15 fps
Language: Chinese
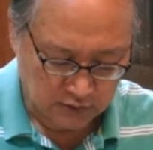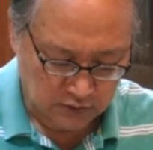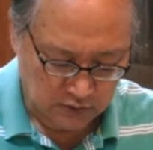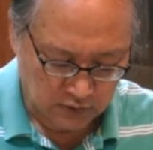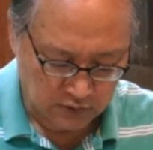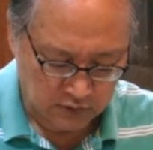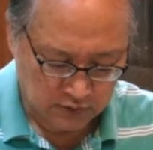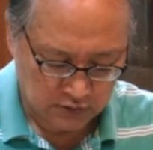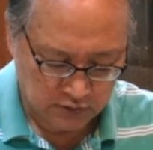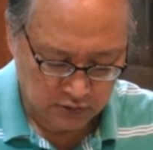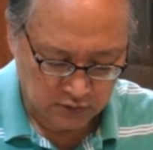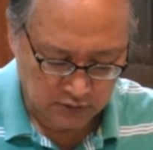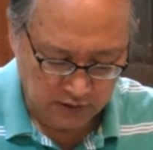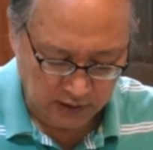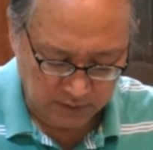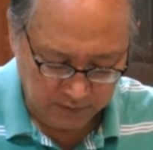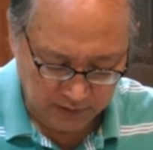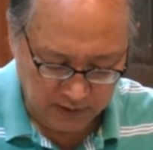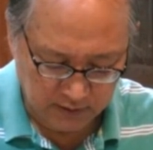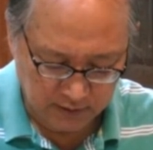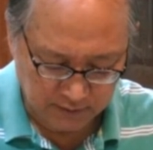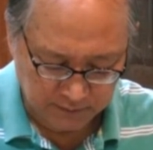中就改
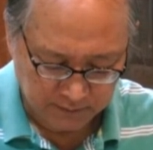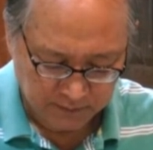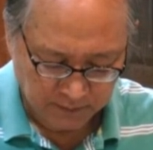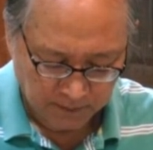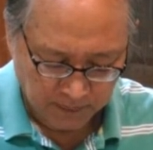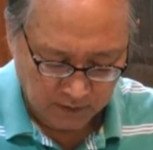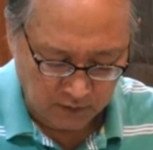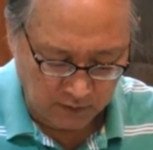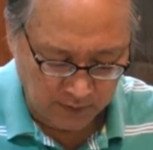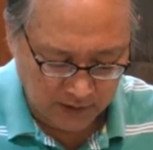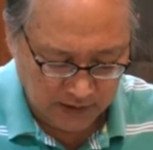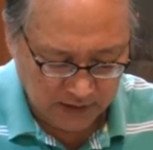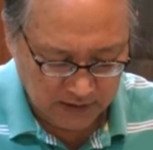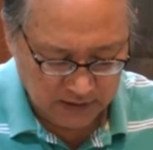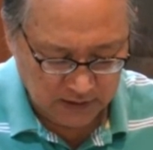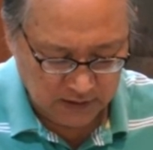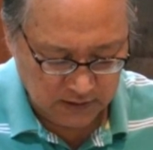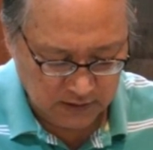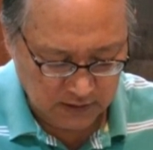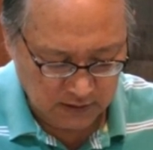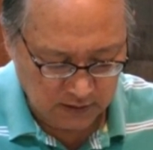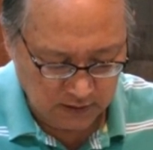变了，我们开始
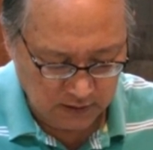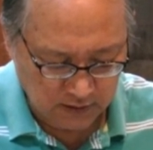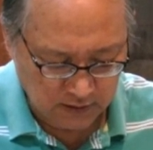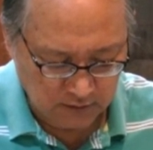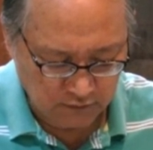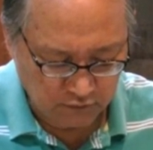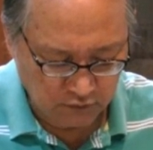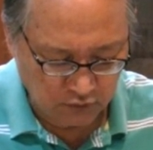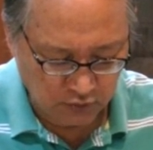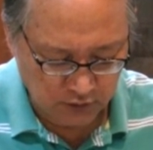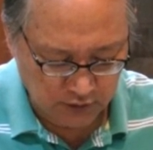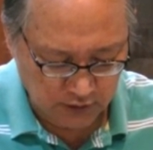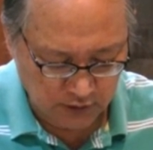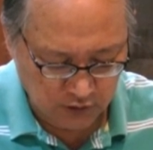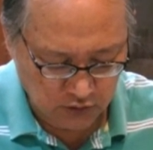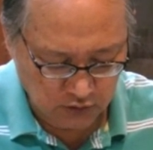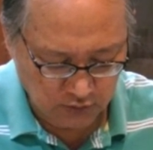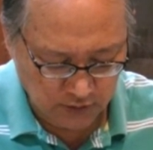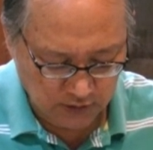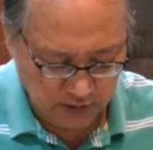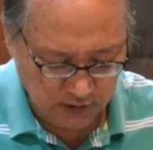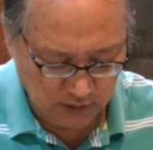是以这复活节作
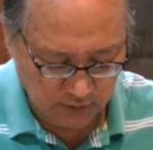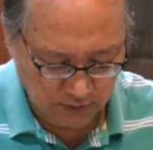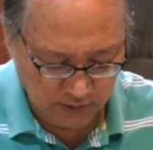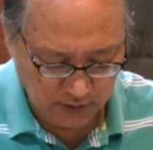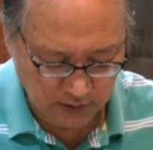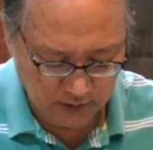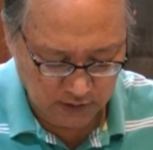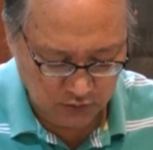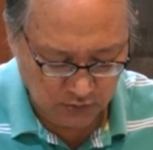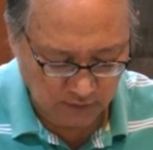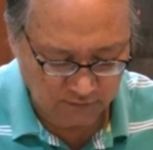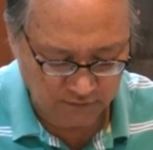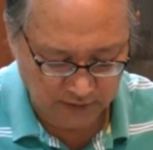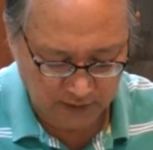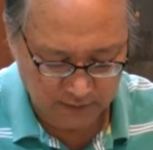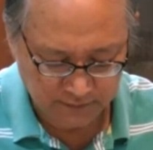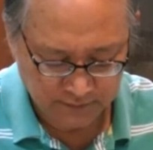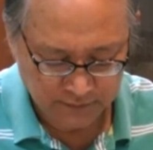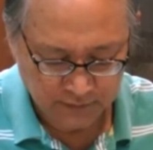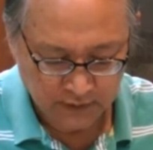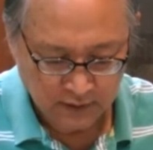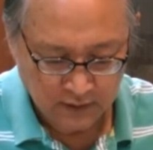为教会历的算法。
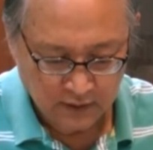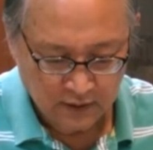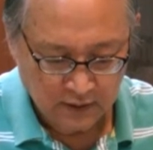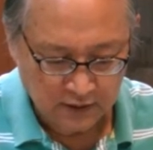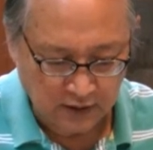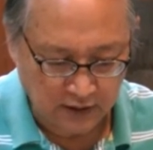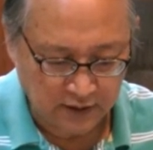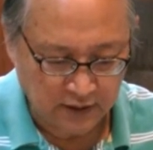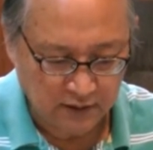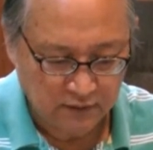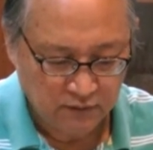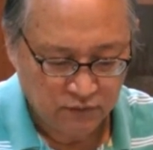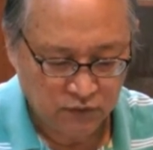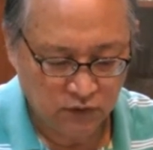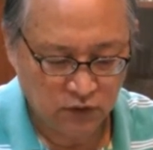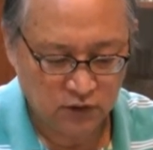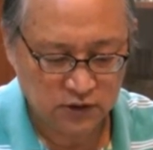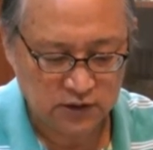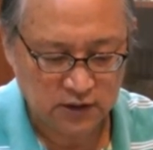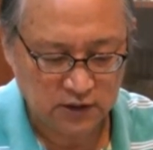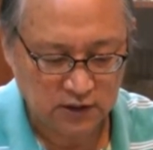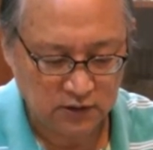当然，复活
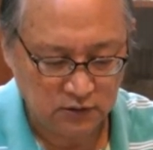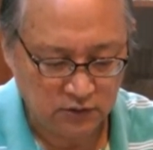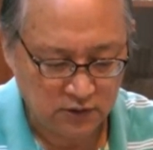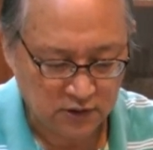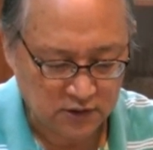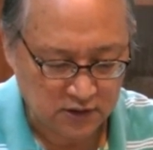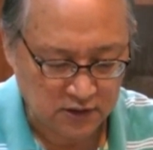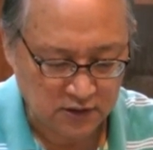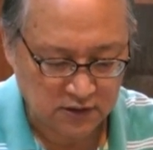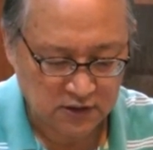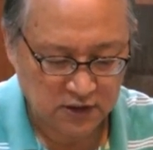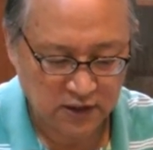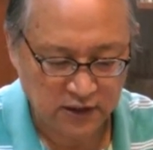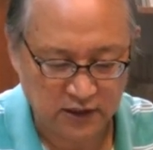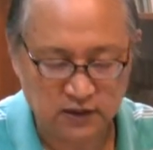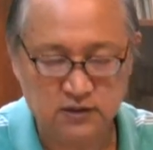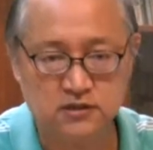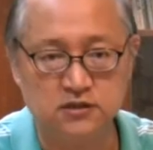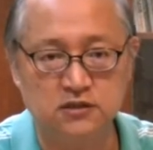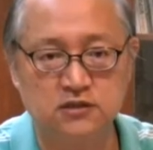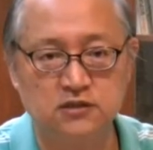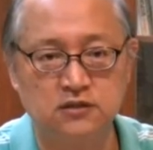节跟逾越节这两个
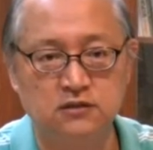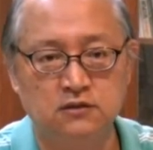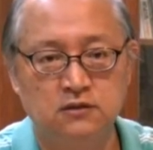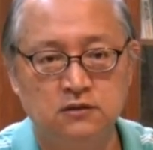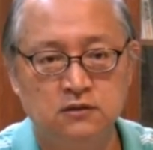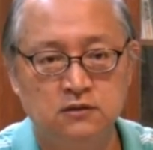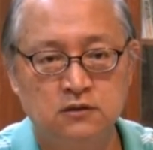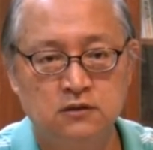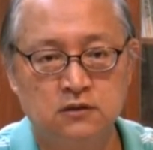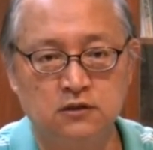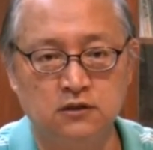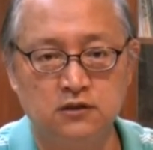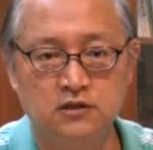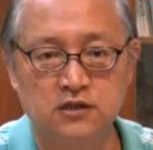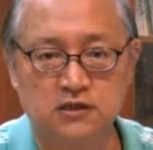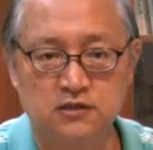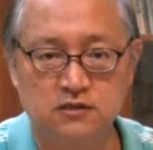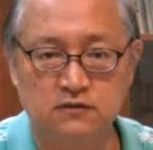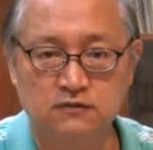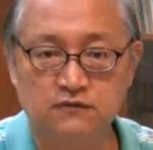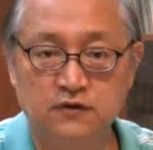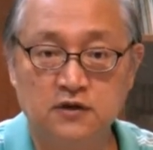节期可以讲
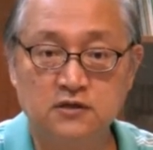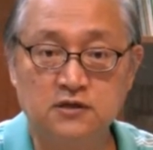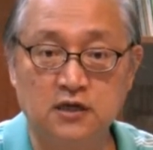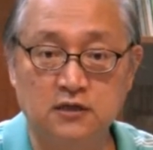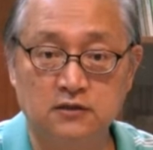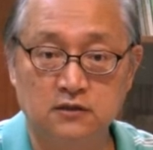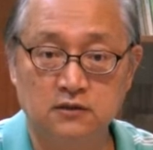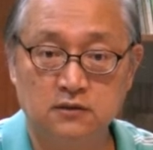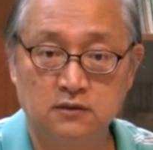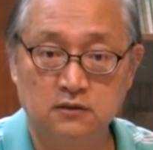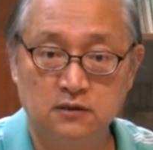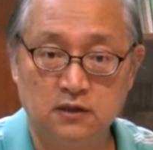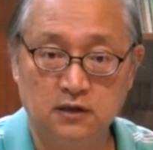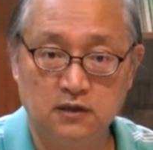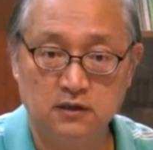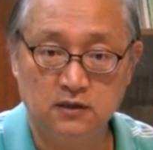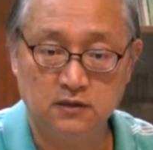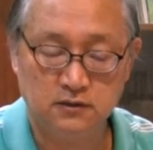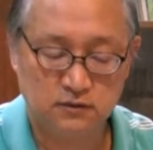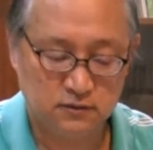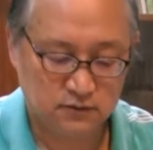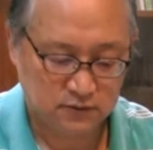是非常的啊，
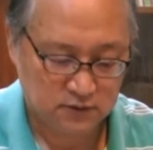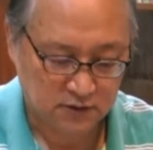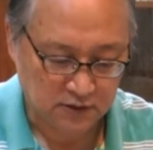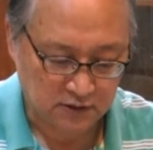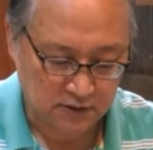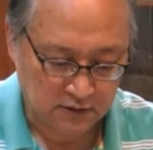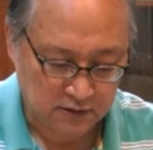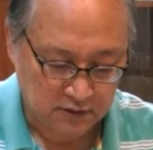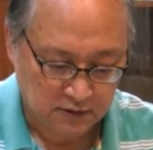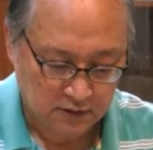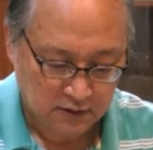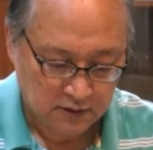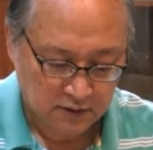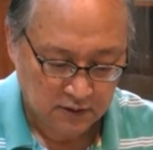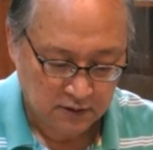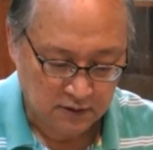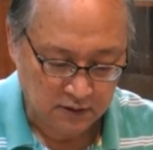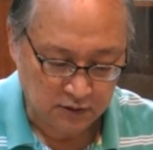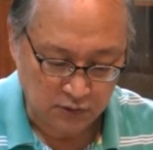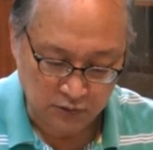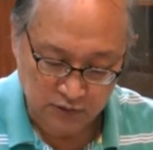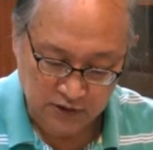这个
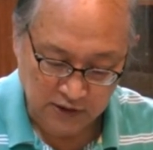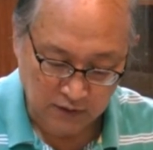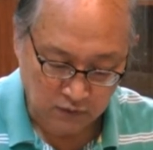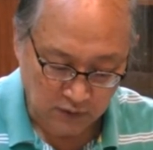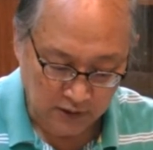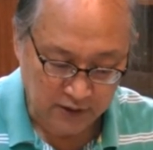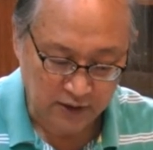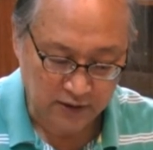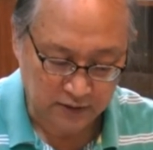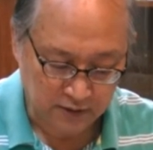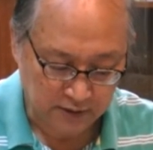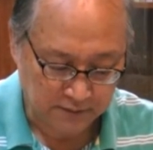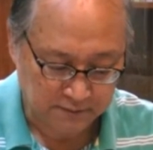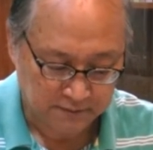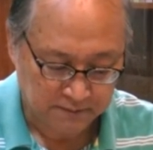也有相关联的。